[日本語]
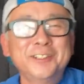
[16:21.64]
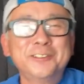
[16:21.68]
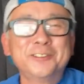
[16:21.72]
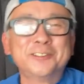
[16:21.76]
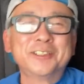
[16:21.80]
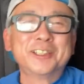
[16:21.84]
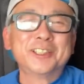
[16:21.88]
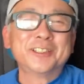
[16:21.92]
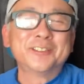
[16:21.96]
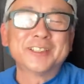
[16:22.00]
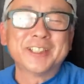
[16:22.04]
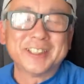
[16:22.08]

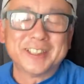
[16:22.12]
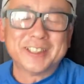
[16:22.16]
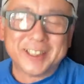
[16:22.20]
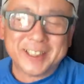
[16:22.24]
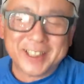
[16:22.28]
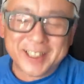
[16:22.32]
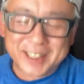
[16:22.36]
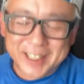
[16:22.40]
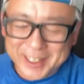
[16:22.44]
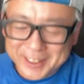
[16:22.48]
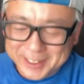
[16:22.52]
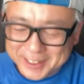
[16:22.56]
フィルムなんで
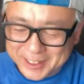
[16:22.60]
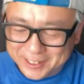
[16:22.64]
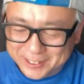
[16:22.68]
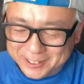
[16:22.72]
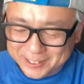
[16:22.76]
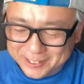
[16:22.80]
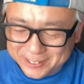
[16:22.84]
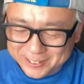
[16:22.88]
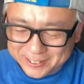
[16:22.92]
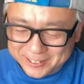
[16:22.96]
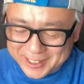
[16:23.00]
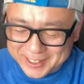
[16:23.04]
ね、なってく
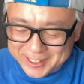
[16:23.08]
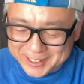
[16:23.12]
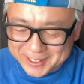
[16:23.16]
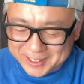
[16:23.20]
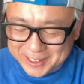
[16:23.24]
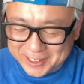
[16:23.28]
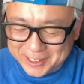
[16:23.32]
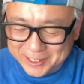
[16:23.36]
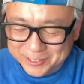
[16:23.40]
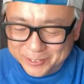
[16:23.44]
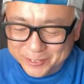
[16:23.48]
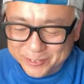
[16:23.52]
るんです
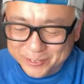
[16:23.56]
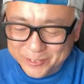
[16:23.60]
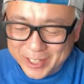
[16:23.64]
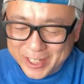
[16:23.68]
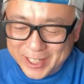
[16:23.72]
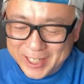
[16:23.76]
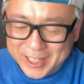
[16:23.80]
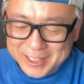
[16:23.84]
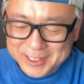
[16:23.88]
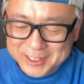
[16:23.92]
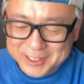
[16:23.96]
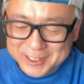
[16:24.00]
けども、まあ、
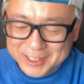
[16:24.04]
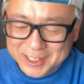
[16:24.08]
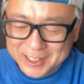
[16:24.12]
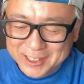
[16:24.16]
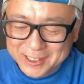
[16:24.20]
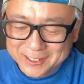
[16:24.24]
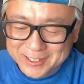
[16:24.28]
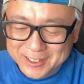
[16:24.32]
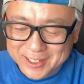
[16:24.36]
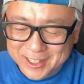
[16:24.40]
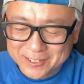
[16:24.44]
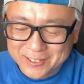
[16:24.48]
半
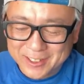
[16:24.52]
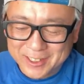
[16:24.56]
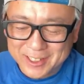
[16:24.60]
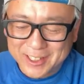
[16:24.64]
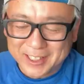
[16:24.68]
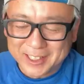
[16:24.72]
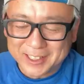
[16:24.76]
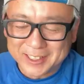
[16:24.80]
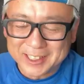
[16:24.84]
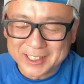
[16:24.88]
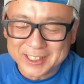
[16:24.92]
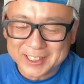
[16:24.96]
月ぐらいはか
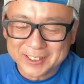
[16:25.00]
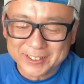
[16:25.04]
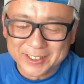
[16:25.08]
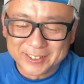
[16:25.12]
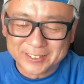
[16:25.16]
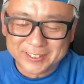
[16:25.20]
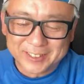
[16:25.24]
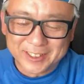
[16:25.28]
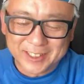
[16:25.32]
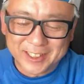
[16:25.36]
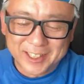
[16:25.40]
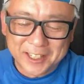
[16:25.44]
かってし
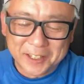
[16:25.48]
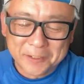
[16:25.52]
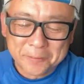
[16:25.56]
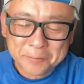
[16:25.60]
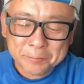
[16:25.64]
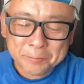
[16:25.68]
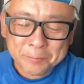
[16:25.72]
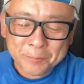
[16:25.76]
まうんでね。